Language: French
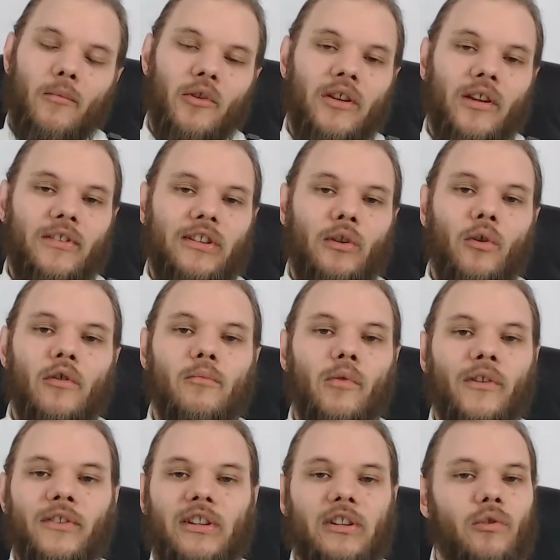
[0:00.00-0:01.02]
même le casino le
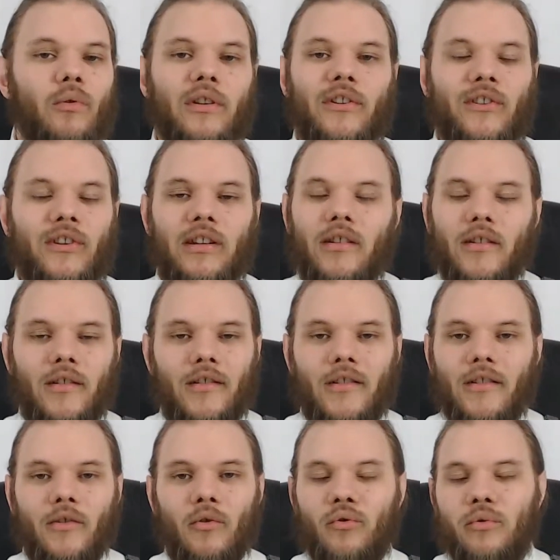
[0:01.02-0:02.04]
moins sécurisé
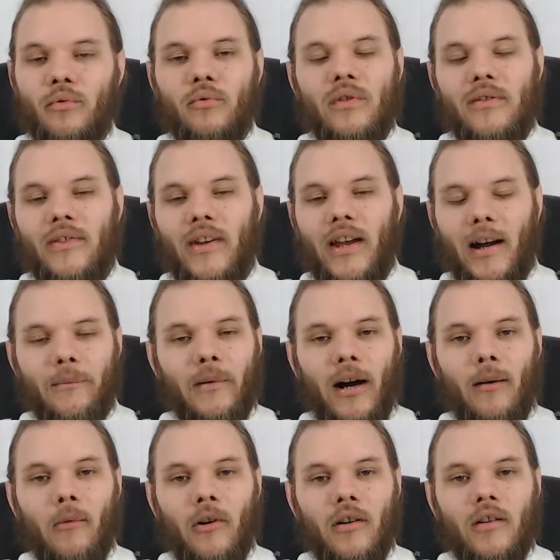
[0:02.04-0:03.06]
euh, de tout l'univers
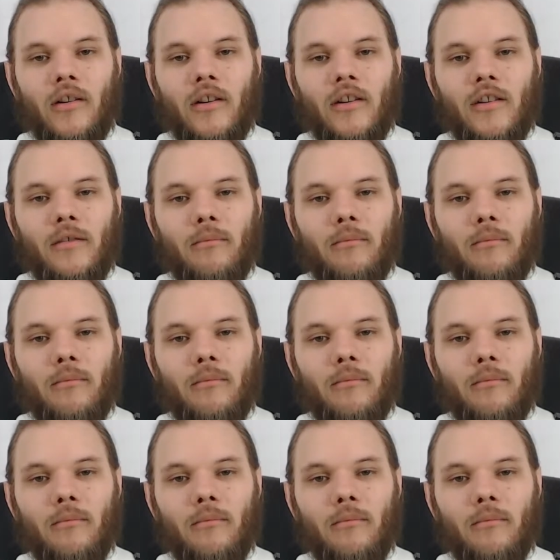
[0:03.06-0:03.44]
apparemment.